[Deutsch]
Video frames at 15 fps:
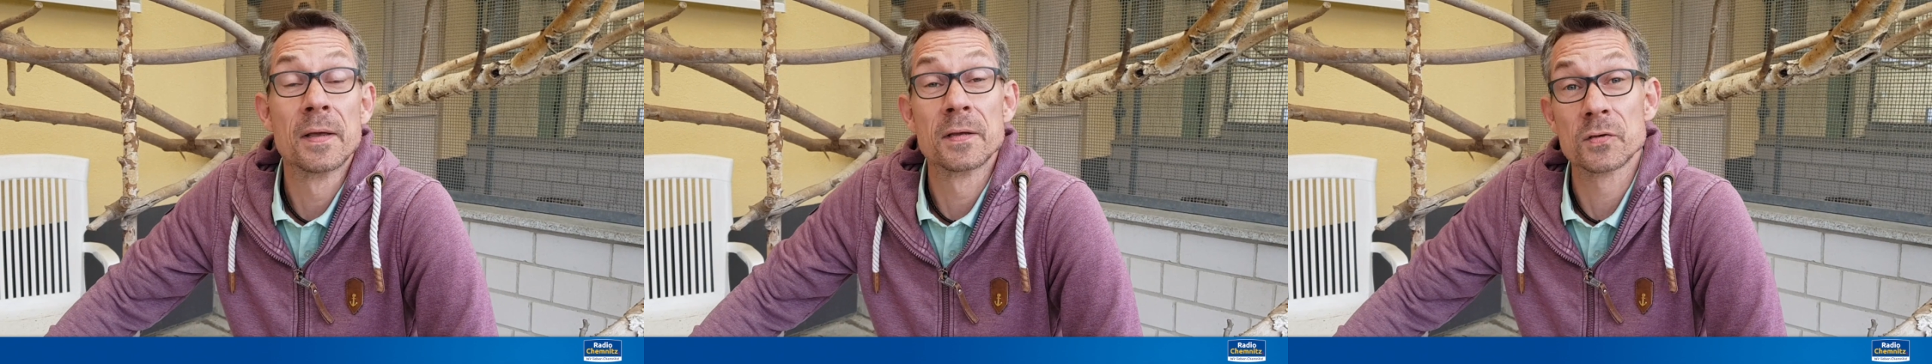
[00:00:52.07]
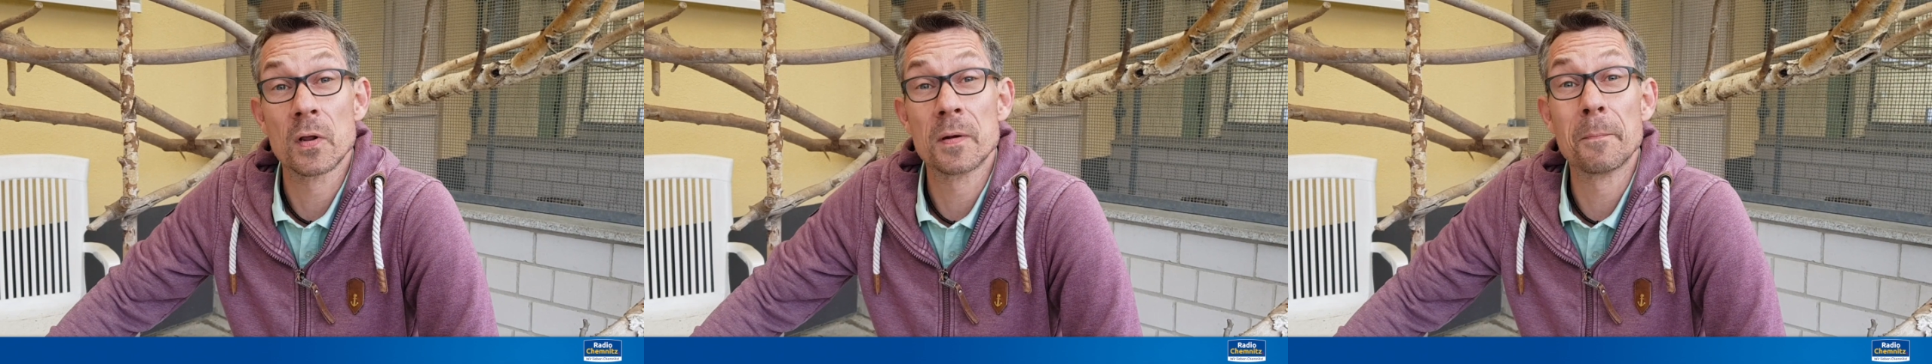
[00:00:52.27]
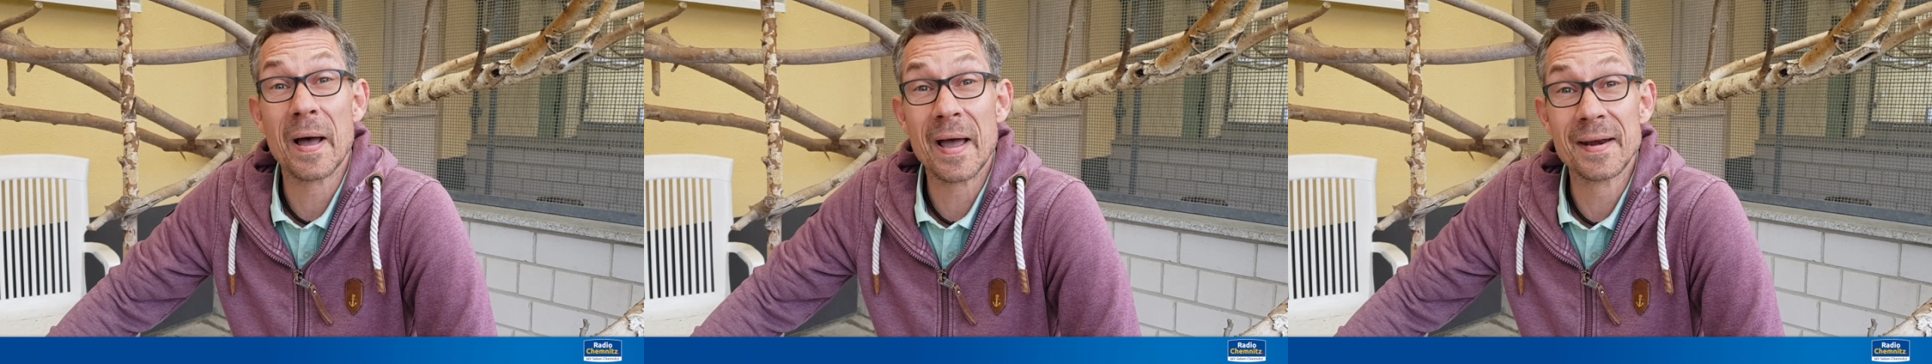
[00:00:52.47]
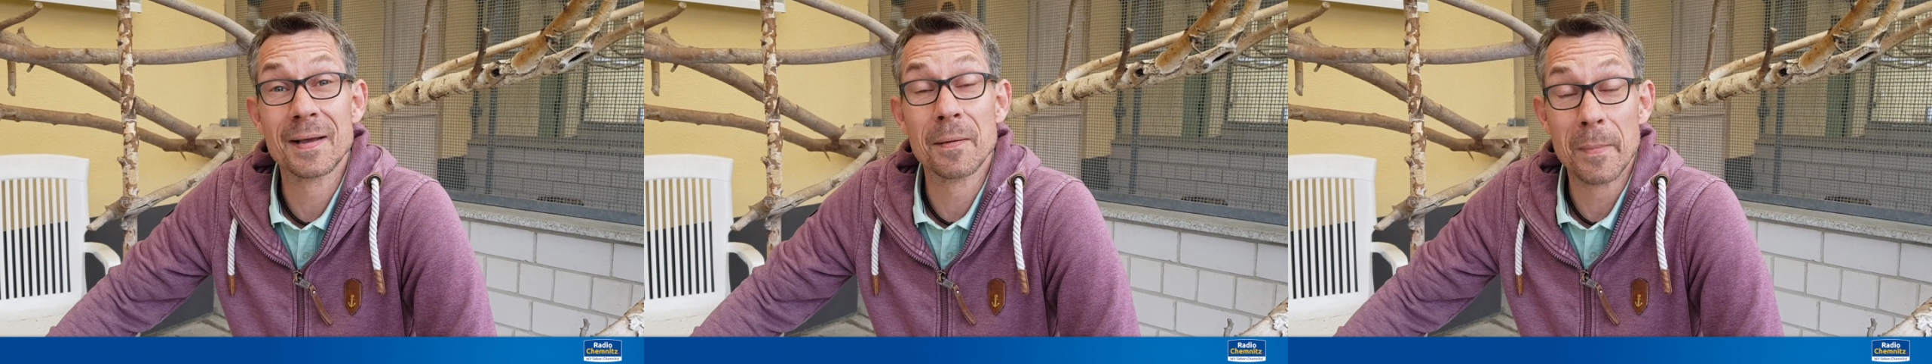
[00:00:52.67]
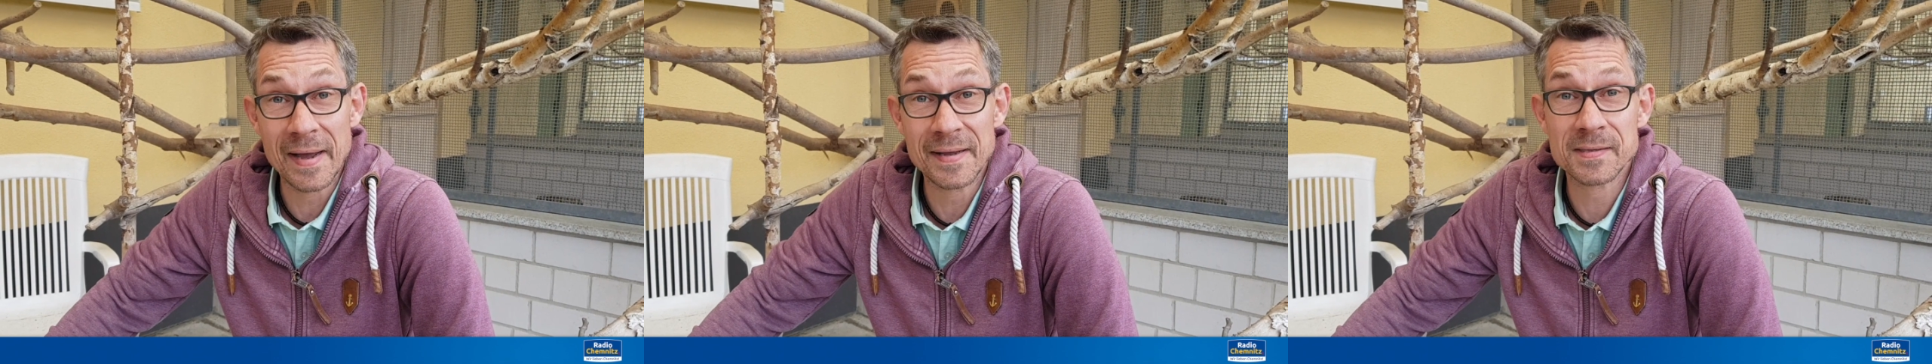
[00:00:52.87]
sollen beide
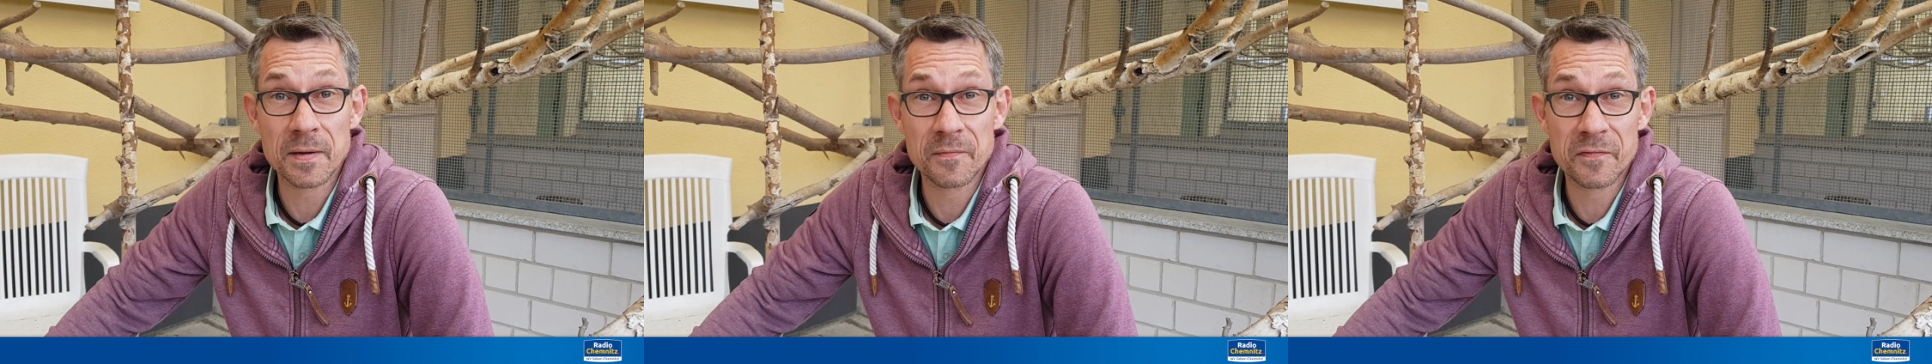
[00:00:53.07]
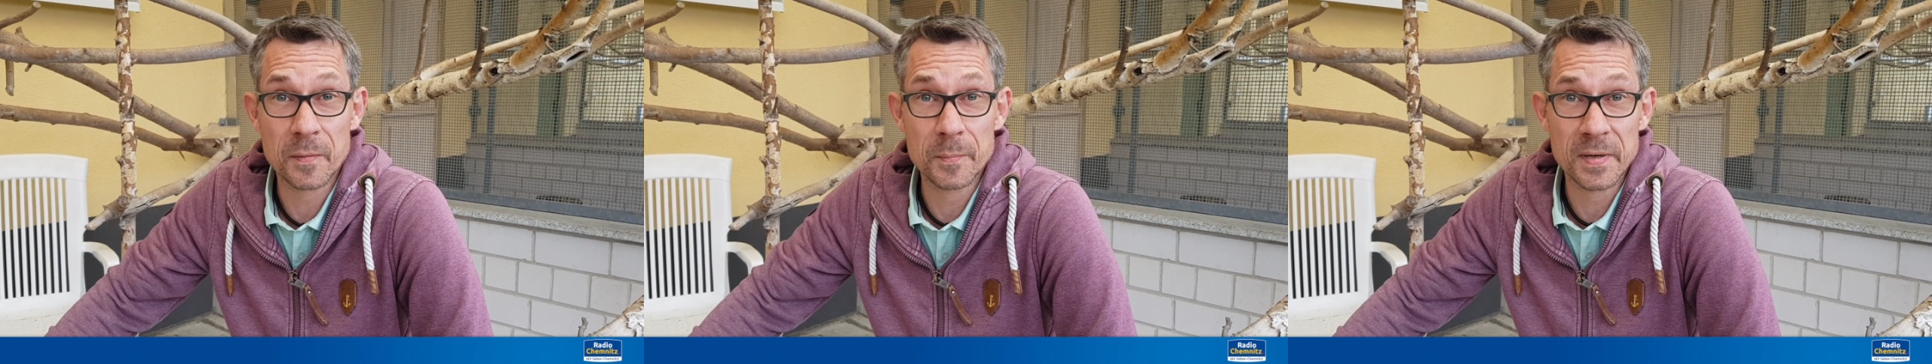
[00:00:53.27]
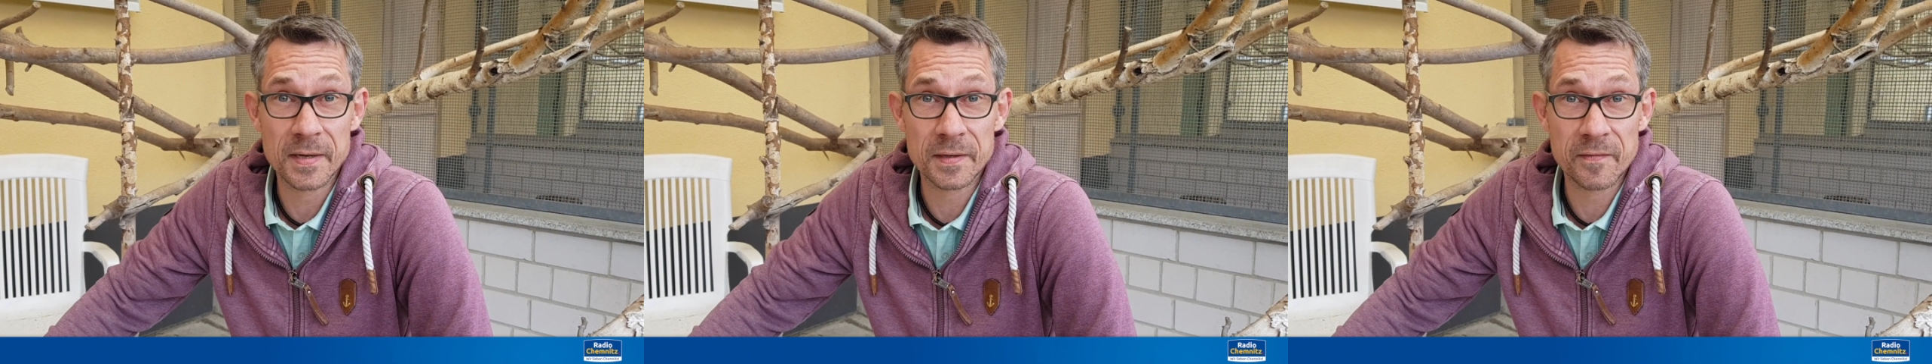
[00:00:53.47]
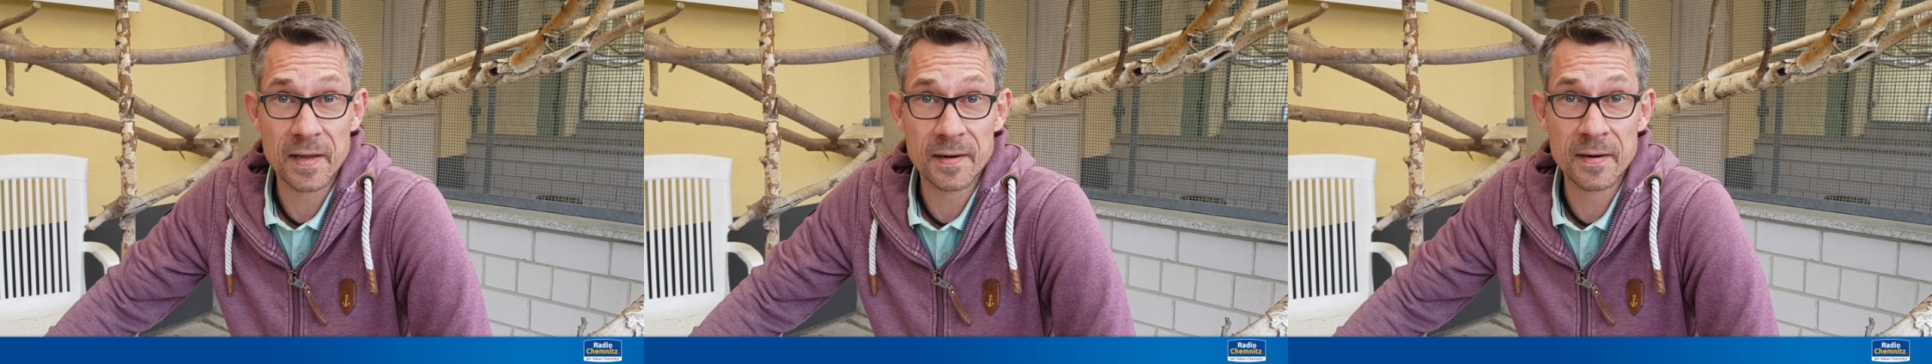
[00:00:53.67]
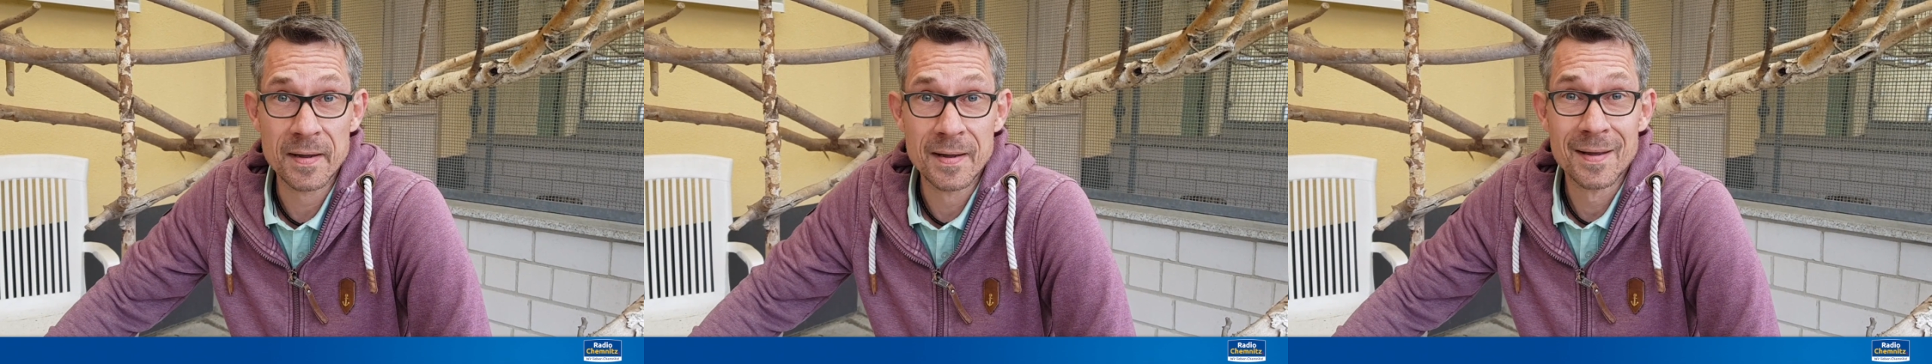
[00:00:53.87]
gemeinsam vermittelt
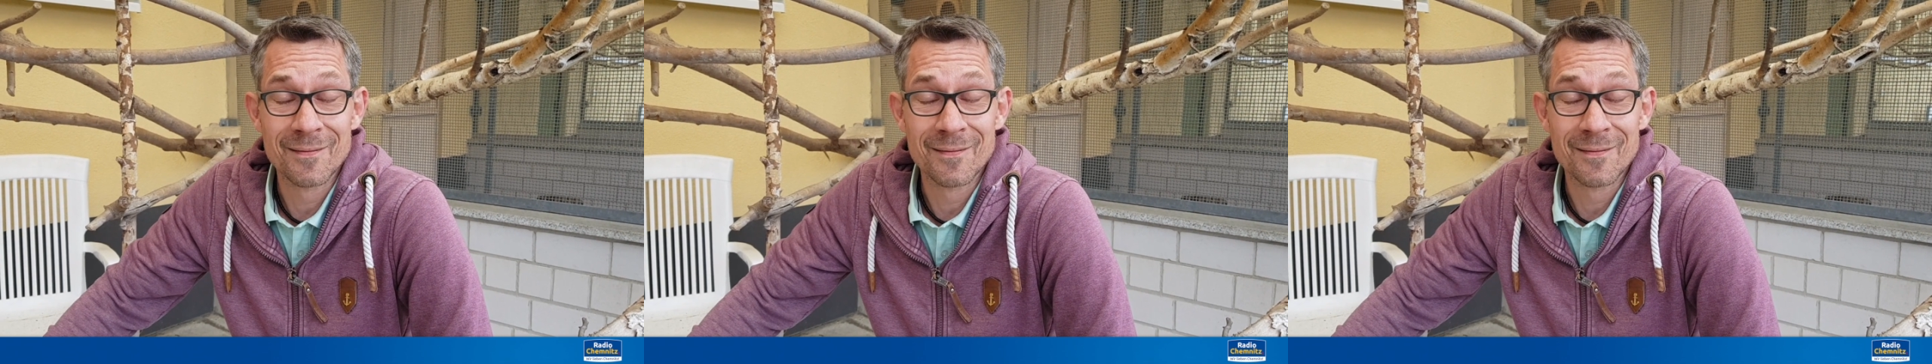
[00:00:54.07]
werden,